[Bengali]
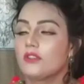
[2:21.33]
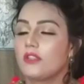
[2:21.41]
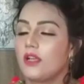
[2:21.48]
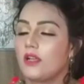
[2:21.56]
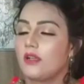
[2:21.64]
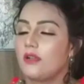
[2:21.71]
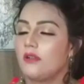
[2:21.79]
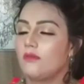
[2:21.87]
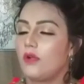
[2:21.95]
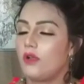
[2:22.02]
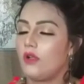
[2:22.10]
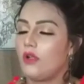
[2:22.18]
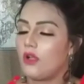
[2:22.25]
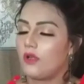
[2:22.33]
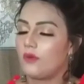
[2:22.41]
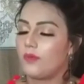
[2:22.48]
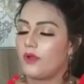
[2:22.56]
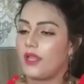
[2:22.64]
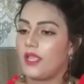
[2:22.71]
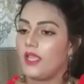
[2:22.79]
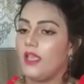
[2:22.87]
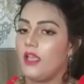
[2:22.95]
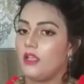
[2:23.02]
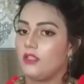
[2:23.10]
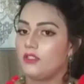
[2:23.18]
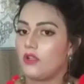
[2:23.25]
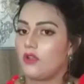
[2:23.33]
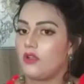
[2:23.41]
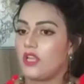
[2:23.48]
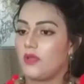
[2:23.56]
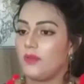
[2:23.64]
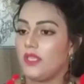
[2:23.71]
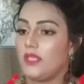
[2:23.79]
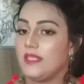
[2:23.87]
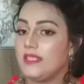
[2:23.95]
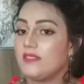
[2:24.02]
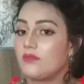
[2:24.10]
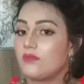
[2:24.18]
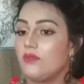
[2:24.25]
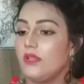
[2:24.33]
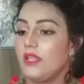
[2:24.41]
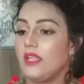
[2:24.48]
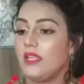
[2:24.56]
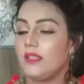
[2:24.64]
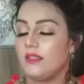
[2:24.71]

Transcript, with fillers: তা বড় হওয়ার পরে যখন আমি স্কুলে